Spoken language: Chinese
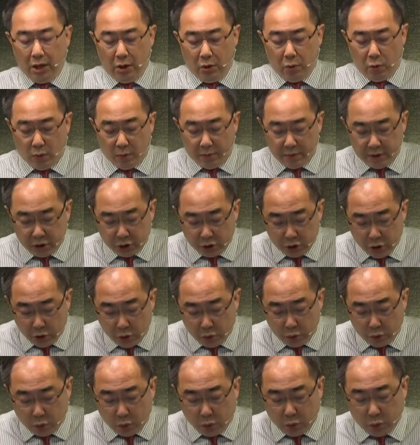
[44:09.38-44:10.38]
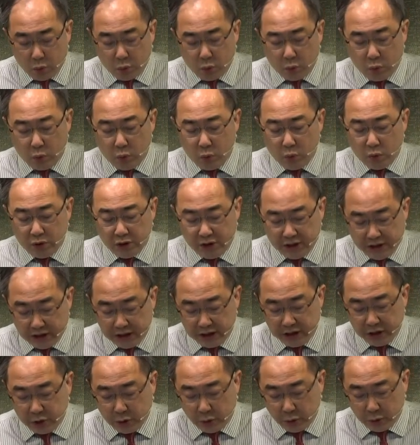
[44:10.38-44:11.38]
我们受苦是
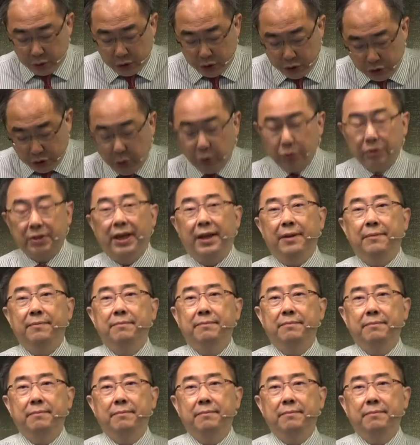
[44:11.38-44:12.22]
一种修剪，